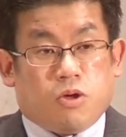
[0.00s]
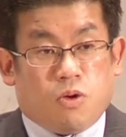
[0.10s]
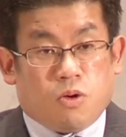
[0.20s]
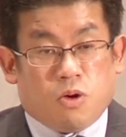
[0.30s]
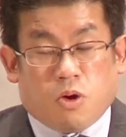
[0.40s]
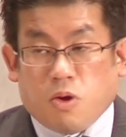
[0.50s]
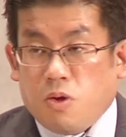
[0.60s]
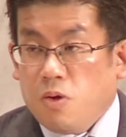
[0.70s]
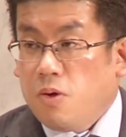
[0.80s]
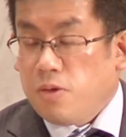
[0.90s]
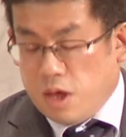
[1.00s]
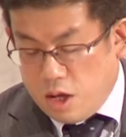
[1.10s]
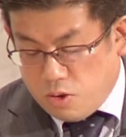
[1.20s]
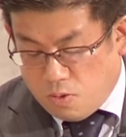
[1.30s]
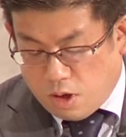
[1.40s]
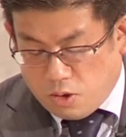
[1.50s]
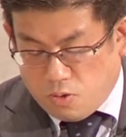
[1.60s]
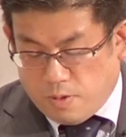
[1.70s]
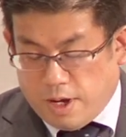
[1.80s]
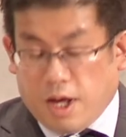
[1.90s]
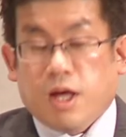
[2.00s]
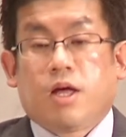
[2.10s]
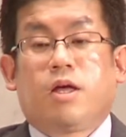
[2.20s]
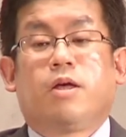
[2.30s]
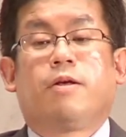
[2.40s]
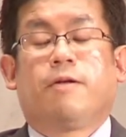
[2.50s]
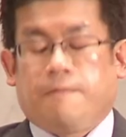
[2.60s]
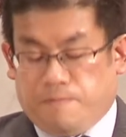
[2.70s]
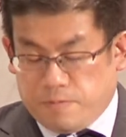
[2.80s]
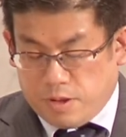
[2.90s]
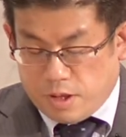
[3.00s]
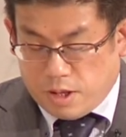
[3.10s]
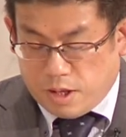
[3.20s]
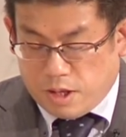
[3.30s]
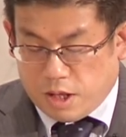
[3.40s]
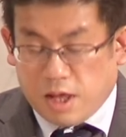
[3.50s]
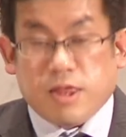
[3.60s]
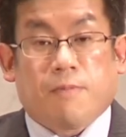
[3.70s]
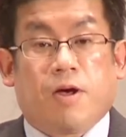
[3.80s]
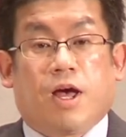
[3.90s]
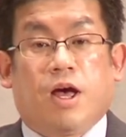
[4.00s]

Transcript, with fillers: 今日の聖書の箇所は、イエス様